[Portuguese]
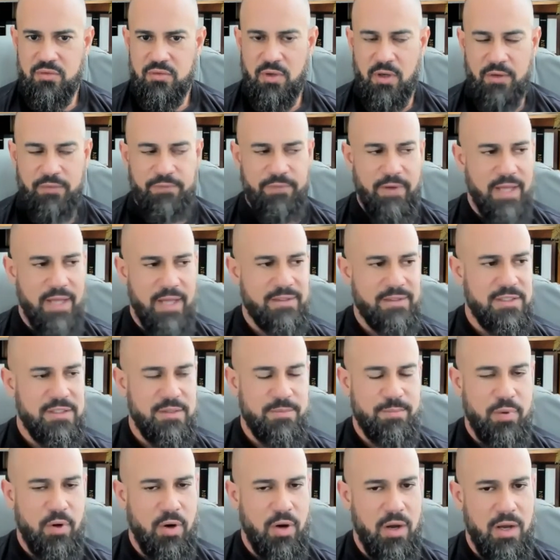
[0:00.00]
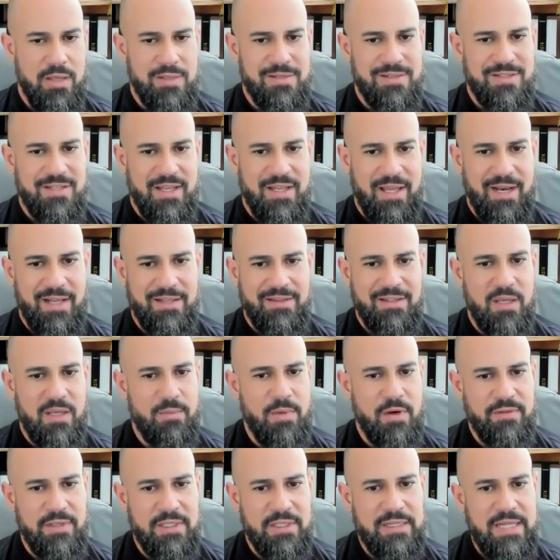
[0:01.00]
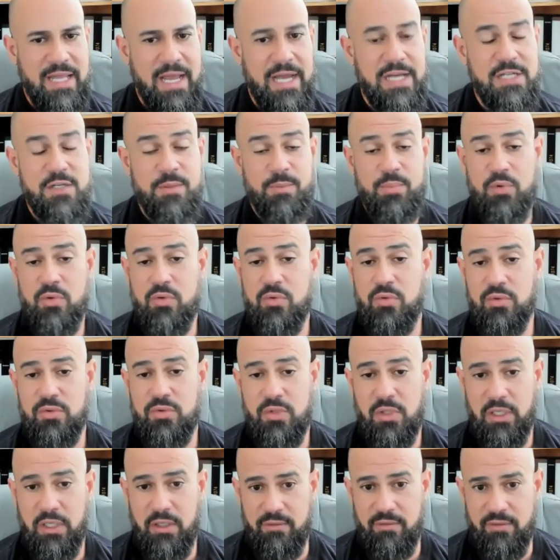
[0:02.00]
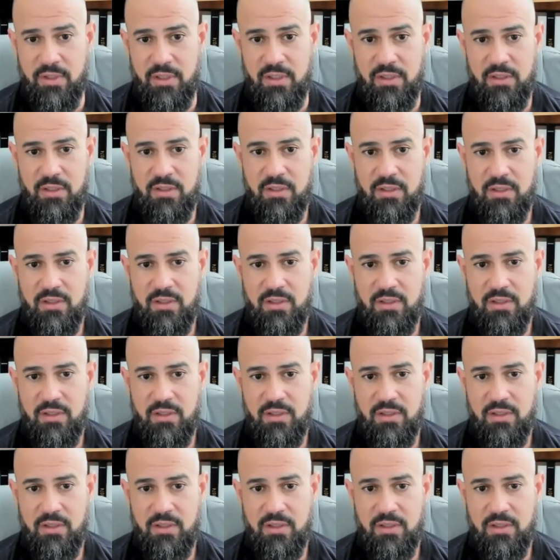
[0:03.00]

Sua oferta de pós, ela tem uma vantagem para o curso livre,